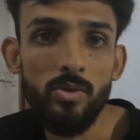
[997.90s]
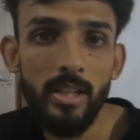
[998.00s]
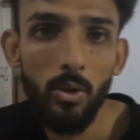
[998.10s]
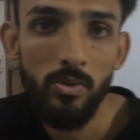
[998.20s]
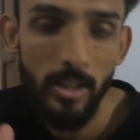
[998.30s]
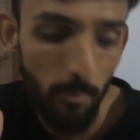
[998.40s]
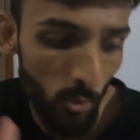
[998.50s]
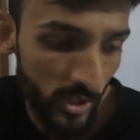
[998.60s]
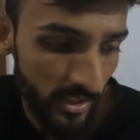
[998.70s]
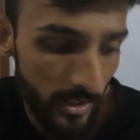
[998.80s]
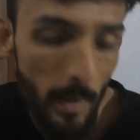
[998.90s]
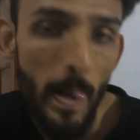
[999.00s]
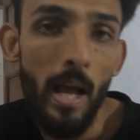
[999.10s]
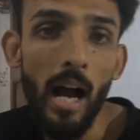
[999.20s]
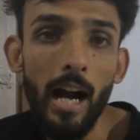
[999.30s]
খুঁজতে খুঁজতে পৌঁছেছি
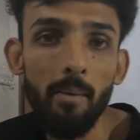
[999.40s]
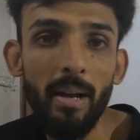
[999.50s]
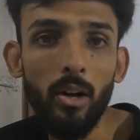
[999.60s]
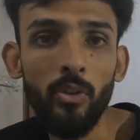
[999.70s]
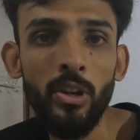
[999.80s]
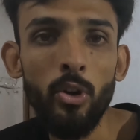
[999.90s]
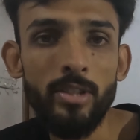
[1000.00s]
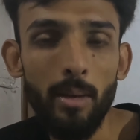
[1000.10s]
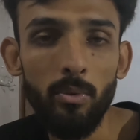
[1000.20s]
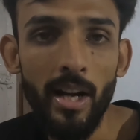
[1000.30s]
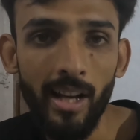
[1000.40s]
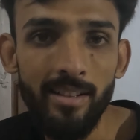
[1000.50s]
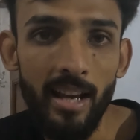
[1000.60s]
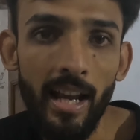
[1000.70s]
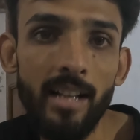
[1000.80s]
আর ম্যাকলস্কিগঞ্জ এমন একটা
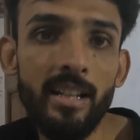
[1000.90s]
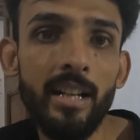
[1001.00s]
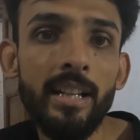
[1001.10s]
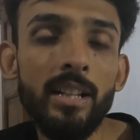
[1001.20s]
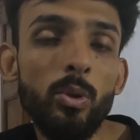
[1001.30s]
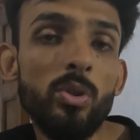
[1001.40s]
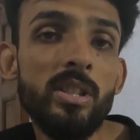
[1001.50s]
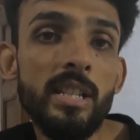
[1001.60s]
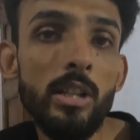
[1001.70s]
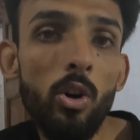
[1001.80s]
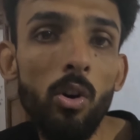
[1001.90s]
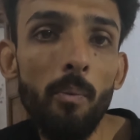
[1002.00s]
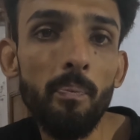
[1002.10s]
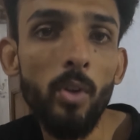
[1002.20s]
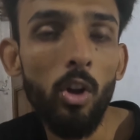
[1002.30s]
জায়গা যেখানে কিন্তু জিও
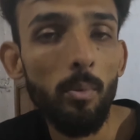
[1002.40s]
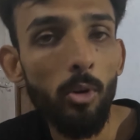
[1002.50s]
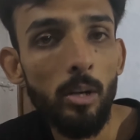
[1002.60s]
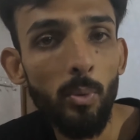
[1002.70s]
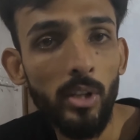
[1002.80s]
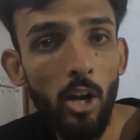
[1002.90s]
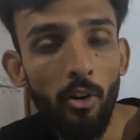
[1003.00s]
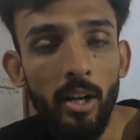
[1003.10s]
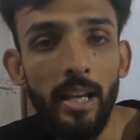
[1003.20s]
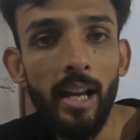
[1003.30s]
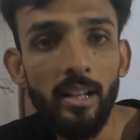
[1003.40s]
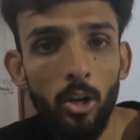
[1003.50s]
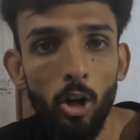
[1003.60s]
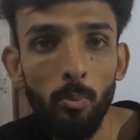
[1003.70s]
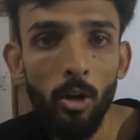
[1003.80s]
অল্প অল্প টাওয়ার
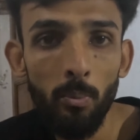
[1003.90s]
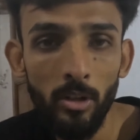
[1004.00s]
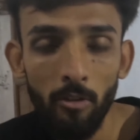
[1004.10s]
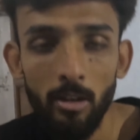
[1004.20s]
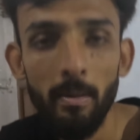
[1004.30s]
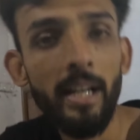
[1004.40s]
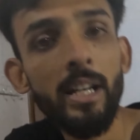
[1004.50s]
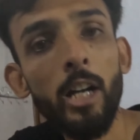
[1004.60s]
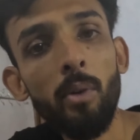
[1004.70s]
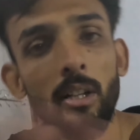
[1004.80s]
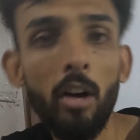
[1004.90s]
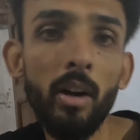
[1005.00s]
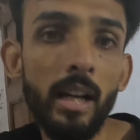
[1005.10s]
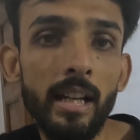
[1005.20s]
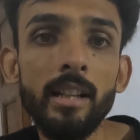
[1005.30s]
এয়ারটেল অল্প অল্প টাওয়ার বাকি নেটওয়ার্ক
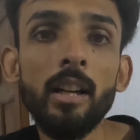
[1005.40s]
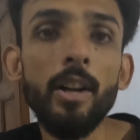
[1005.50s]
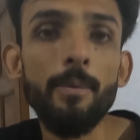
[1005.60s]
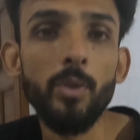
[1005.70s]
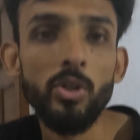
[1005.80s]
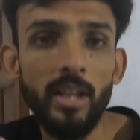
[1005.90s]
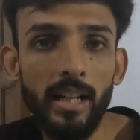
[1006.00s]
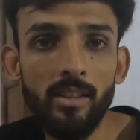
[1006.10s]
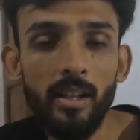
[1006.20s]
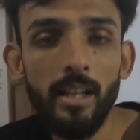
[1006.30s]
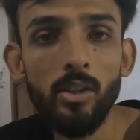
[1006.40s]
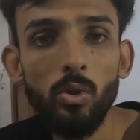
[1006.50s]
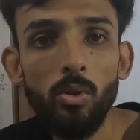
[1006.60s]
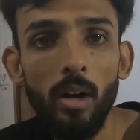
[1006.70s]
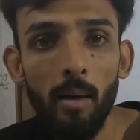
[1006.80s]
টাওয়ার নেই তো সেক্ষেত্রে
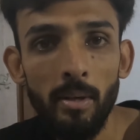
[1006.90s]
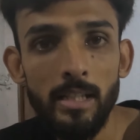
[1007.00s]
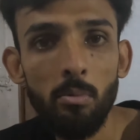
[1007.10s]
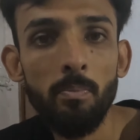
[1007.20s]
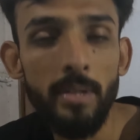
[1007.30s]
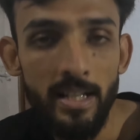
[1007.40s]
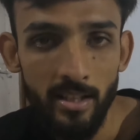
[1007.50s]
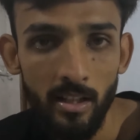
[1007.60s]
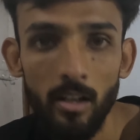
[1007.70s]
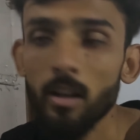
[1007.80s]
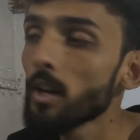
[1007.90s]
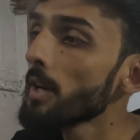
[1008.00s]
কিন্তু আমার যেমন বিএসএনএল